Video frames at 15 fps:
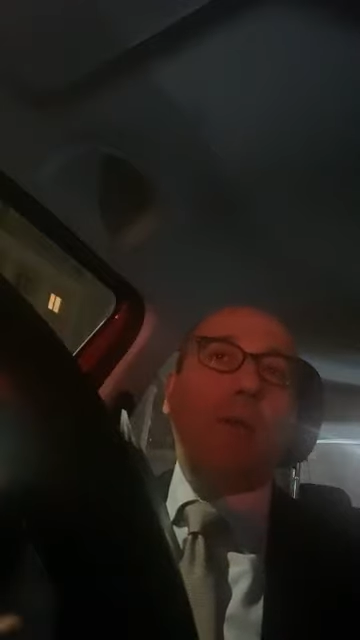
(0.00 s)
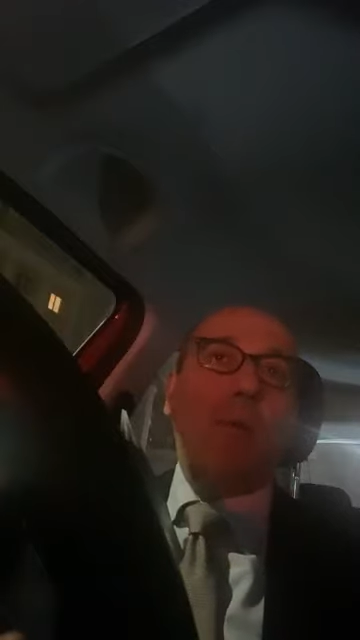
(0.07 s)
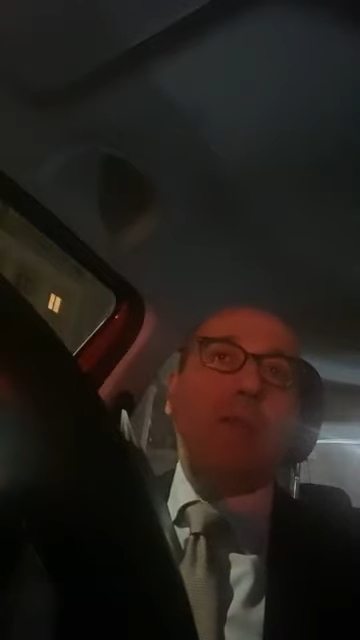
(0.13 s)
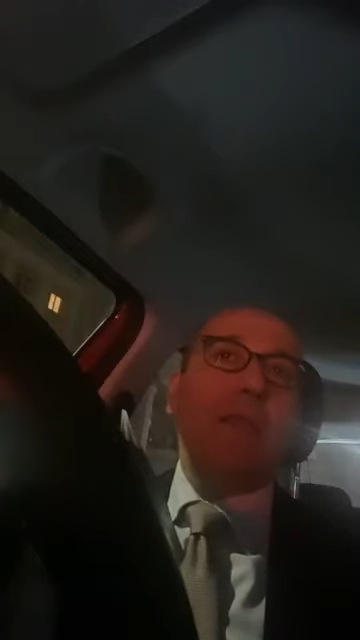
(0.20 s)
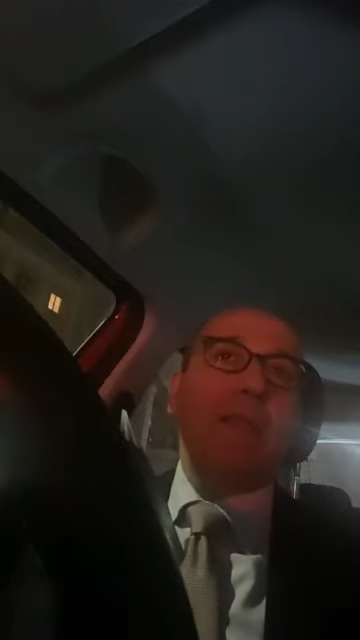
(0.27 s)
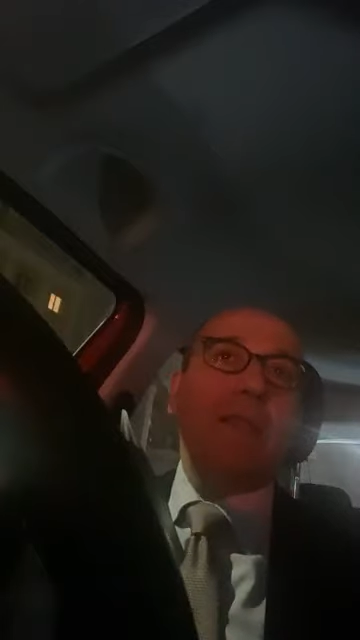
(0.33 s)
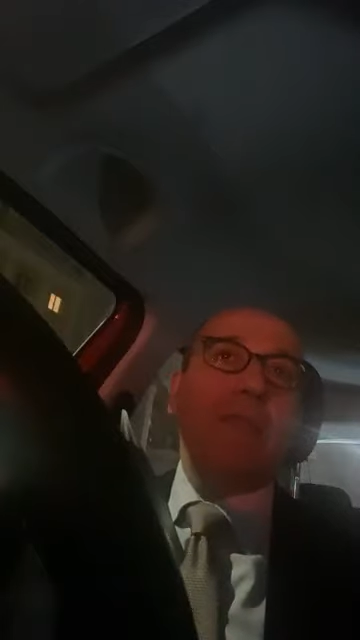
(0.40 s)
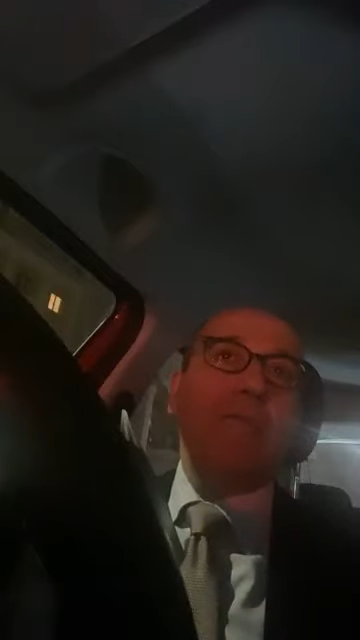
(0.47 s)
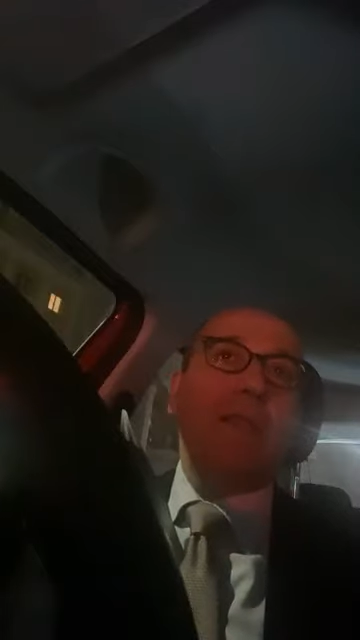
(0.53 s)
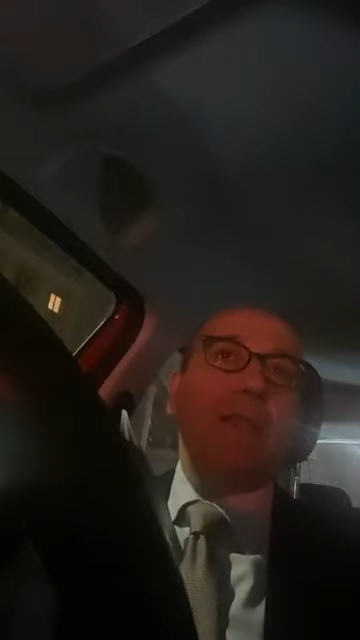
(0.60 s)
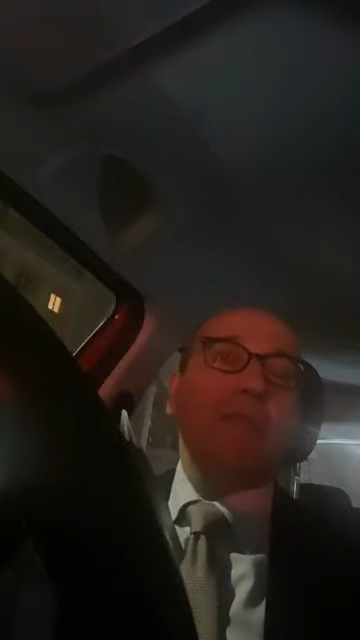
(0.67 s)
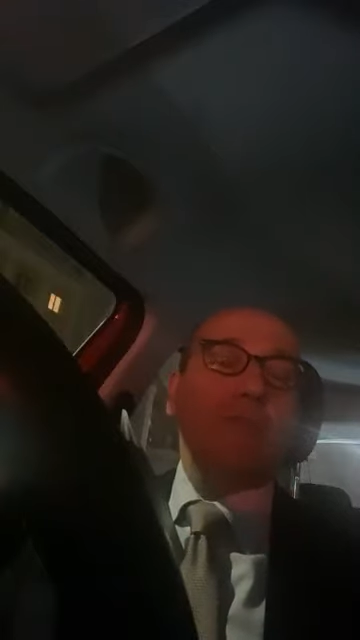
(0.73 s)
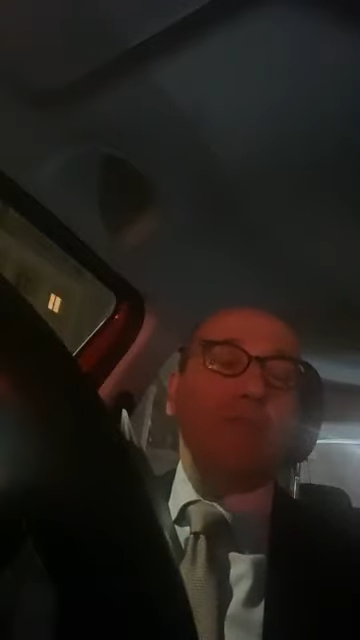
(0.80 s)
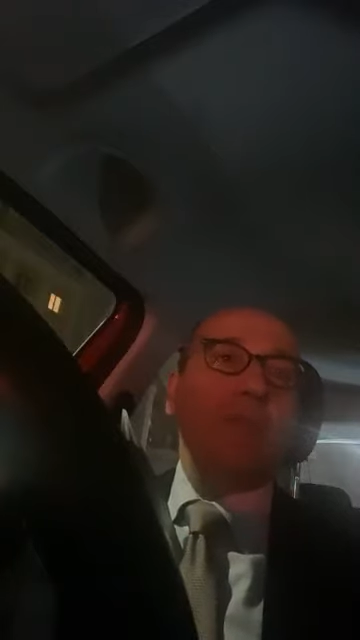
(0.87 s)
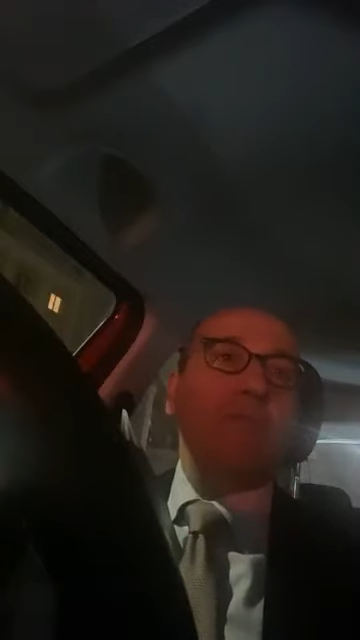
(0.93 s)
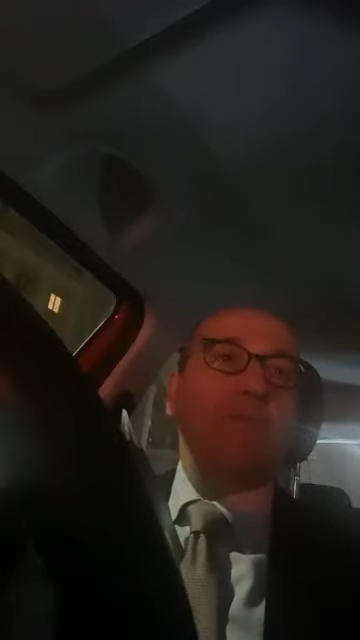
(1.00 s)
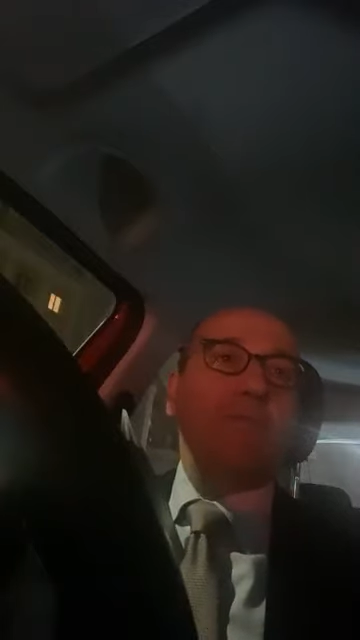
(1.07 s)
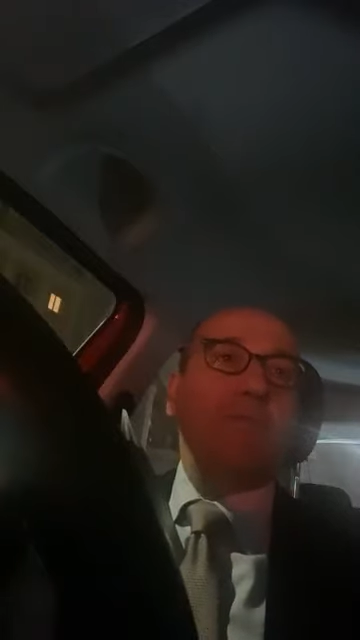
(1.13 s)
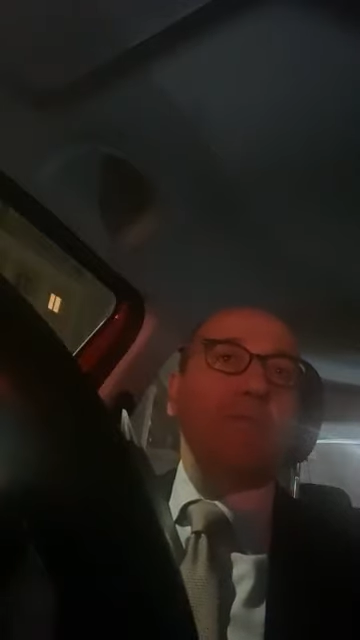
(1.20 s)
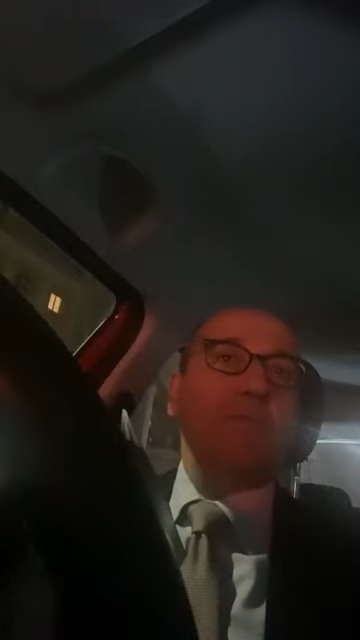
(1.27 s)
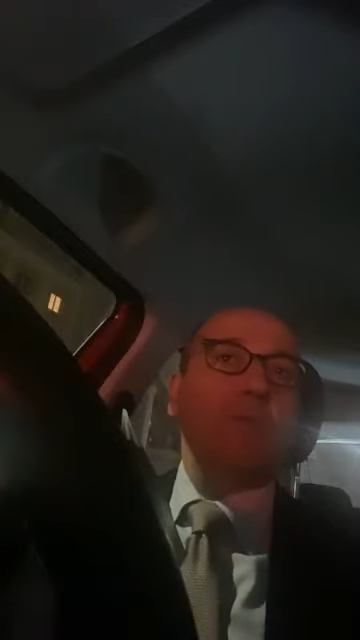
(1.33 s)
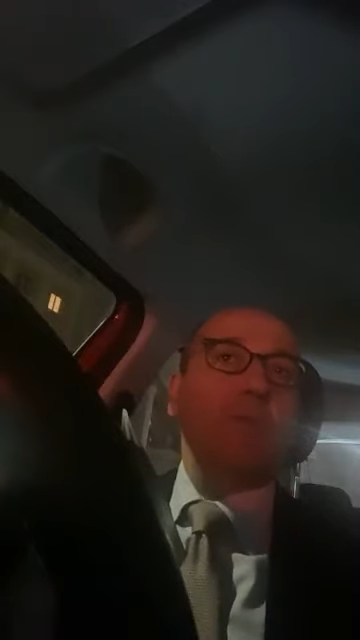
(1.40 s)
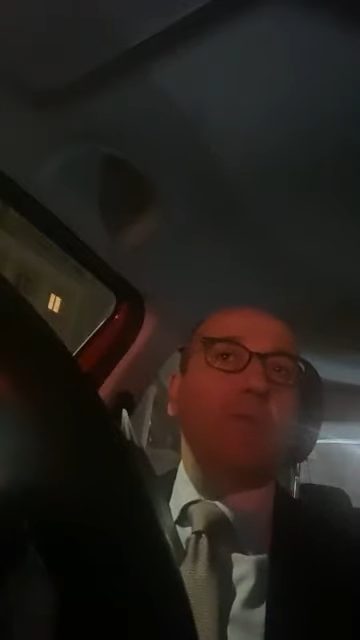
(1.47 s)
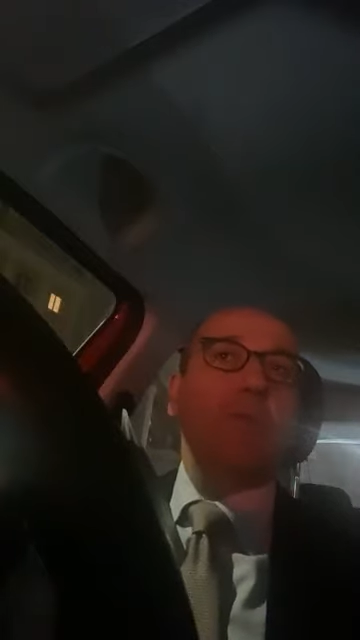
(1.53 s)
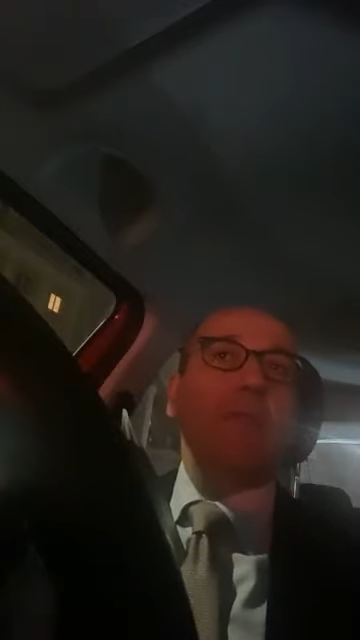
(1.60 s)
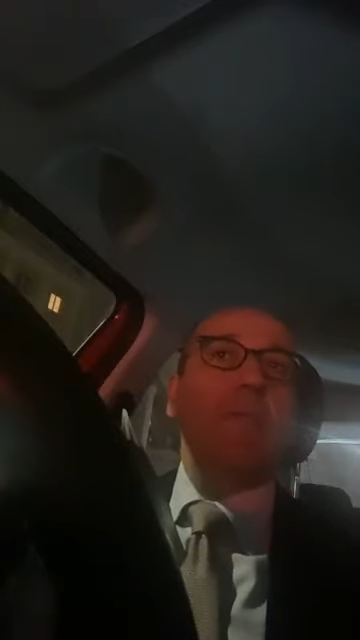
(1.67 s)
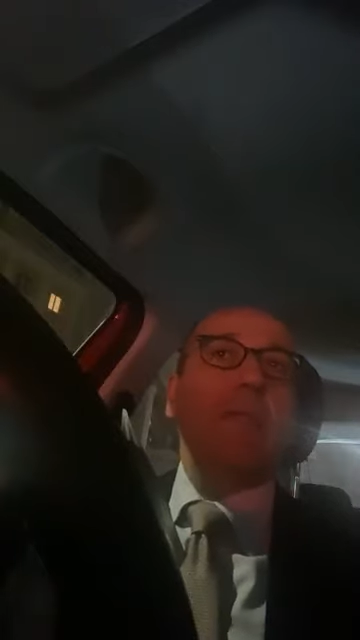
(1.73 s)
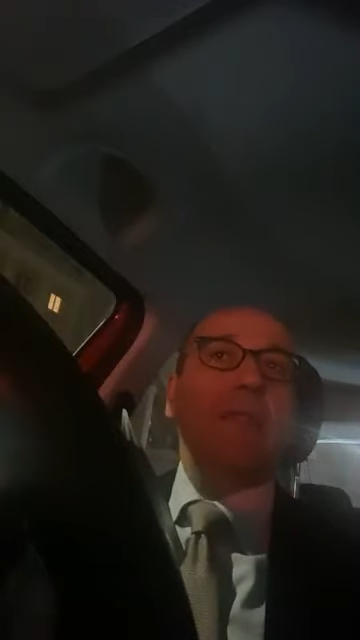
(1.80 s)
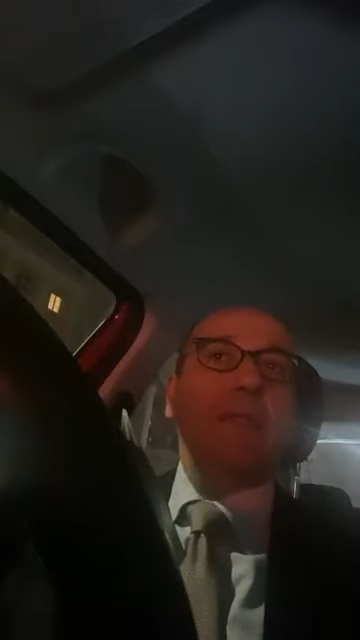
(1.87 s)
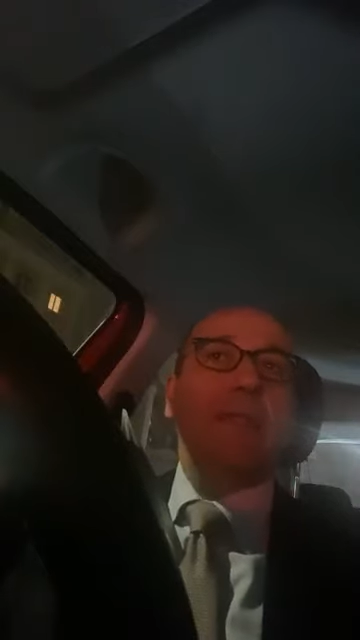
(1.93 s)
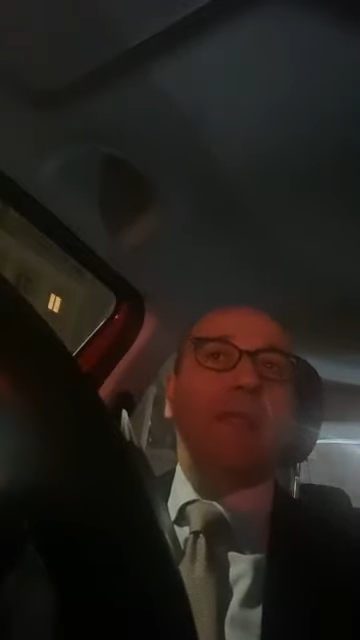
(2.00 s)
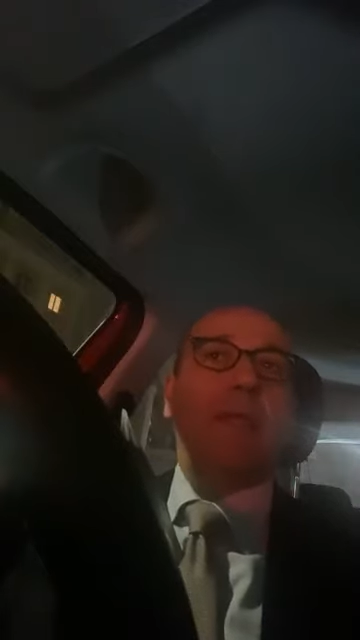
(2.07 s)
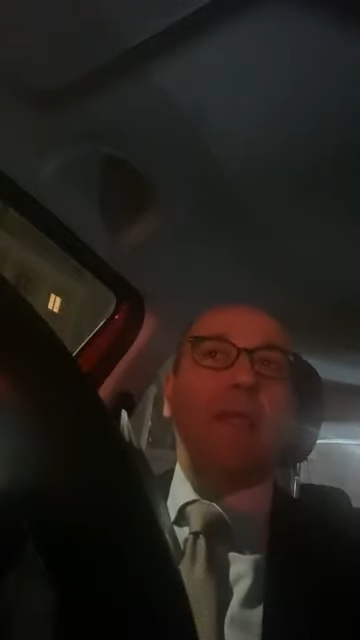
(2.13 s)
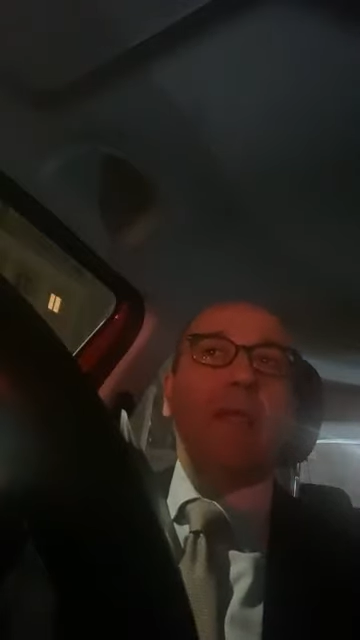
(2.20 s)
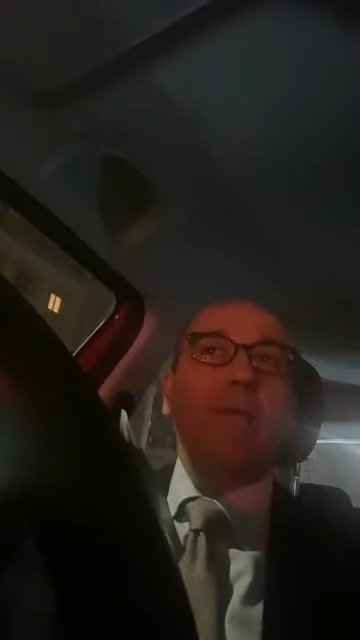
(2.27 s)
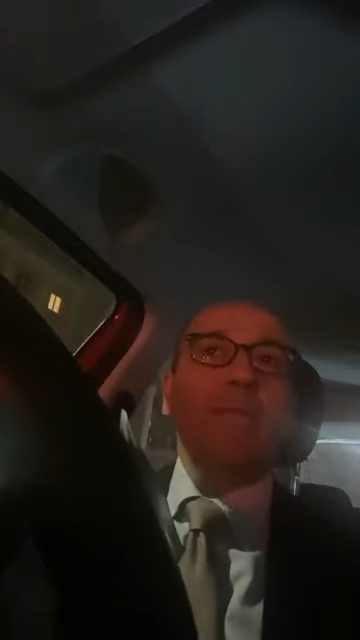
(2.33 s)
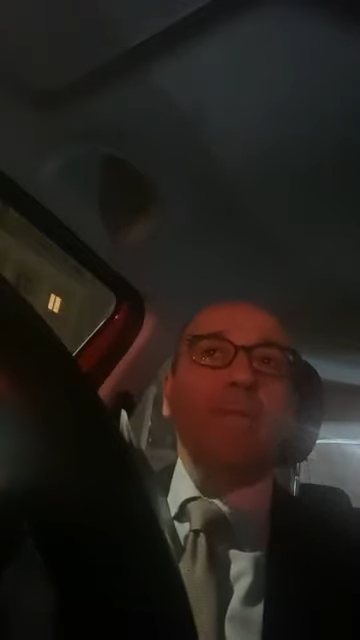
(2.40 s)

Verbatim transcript: quella di avere la soddisfazione di mettere